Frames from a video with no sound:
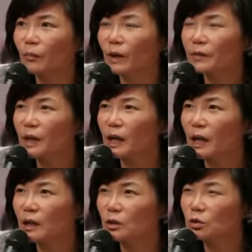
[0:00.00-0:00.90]
내가
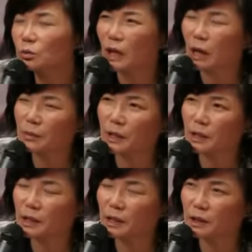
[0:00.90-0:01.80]
강의를
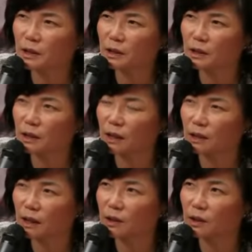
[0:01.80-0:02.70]
29살에
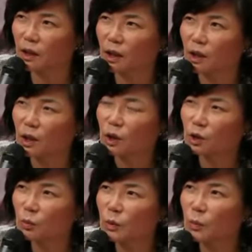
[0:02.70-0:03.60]
시작을 했는데
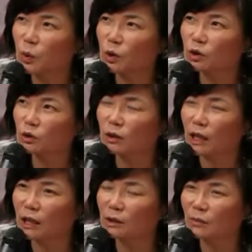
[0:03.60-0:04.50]
정말 본격적으로
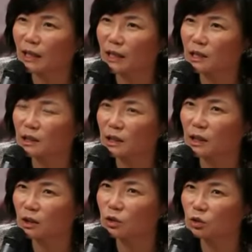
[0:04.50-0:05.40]
강의를 많이 하기
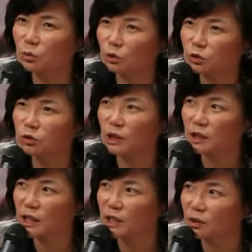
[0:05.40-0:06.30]
시작한 거는 22,
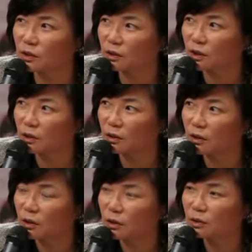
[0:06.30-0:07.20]
3살이거든요.
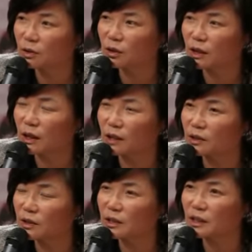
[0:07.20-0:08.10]
저희랑
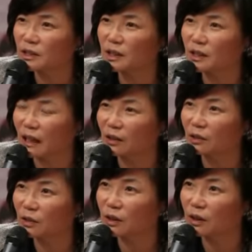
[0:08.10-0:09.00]
한 4살 차이가 나는
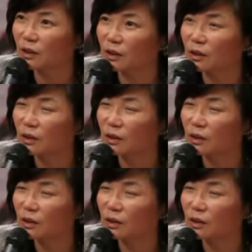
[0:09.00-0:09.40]
거예요.